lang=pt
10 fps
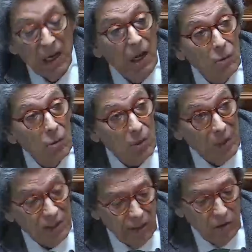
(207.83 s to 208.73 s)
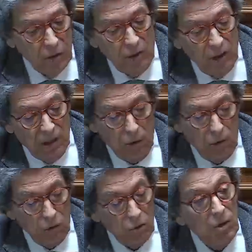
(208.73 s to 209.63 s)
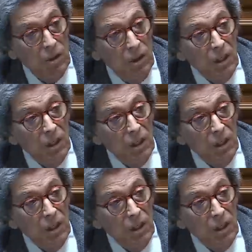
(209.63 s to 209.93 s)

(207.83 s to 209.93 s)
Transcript: na altura 480 euros.